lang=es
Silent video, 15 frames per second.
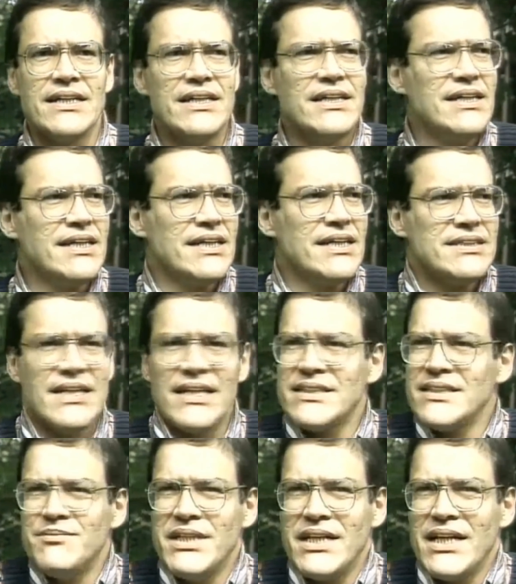y que se
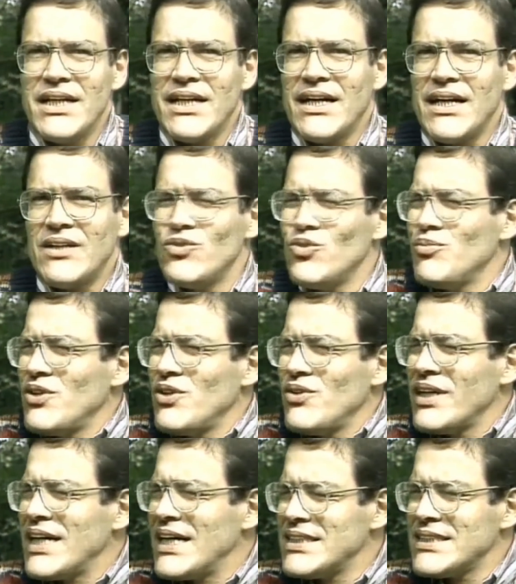asimilan al número de
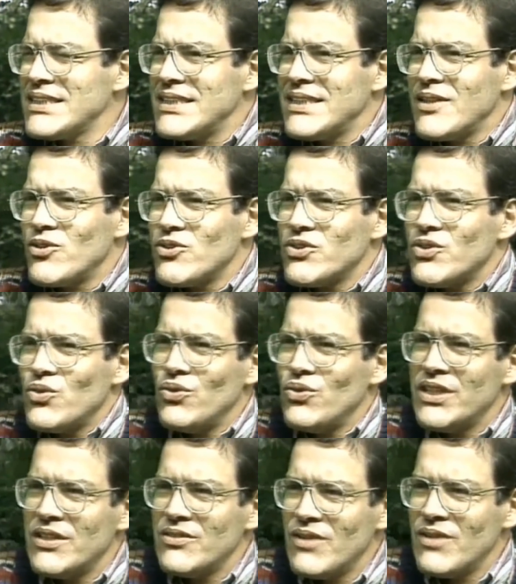casas que se
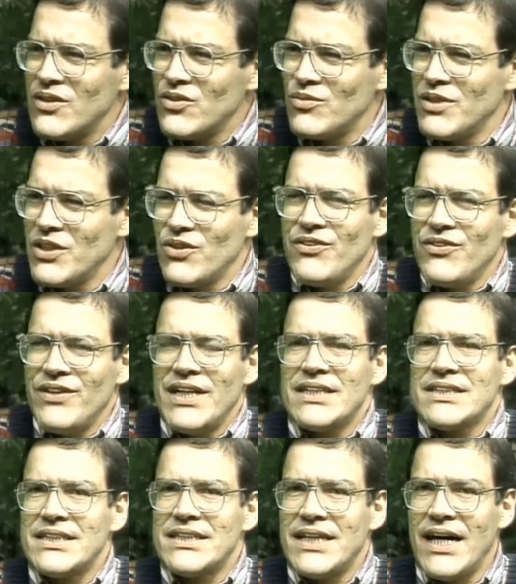construyen o al número de vías
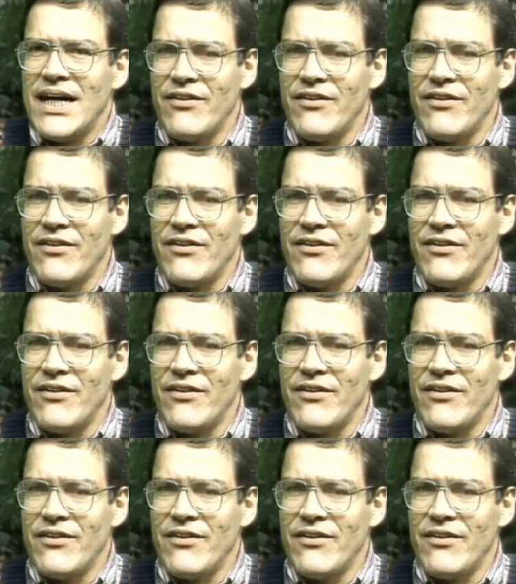que se